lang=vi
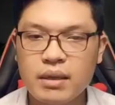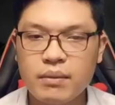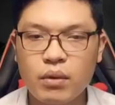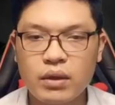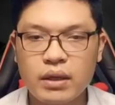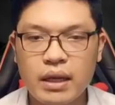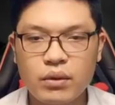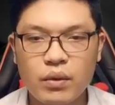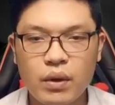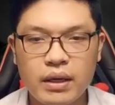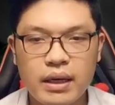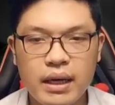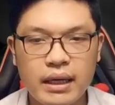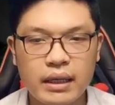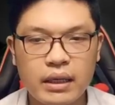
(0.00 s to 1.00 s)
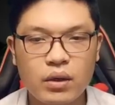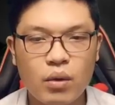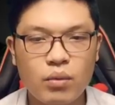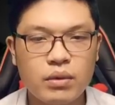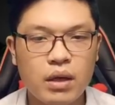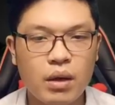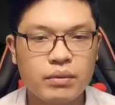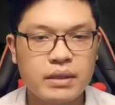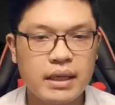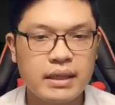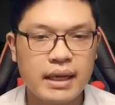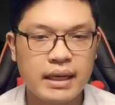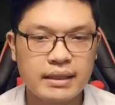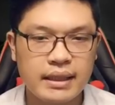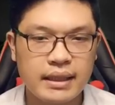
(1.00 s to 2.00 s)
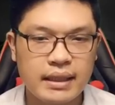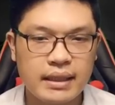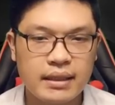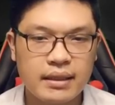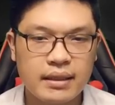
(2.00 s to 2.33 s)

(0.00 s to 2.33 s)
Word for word: giết một tên tuyệt đỉnh cũng không dễ dàng gì.